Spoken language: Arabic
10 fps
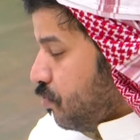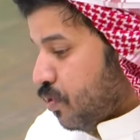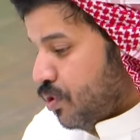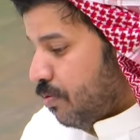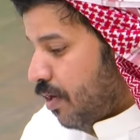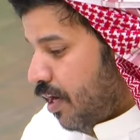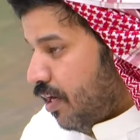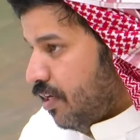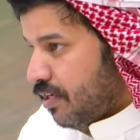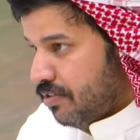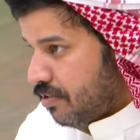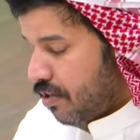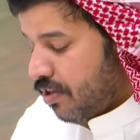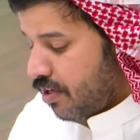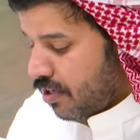نسبة عالية
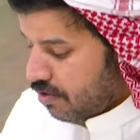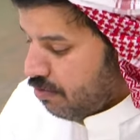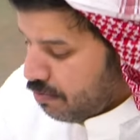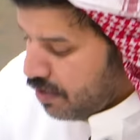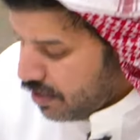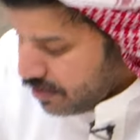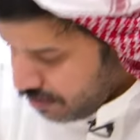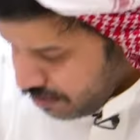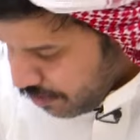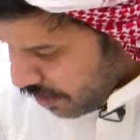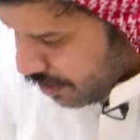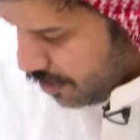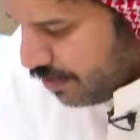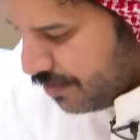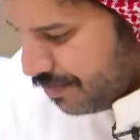ثقة ممتازة في مكانها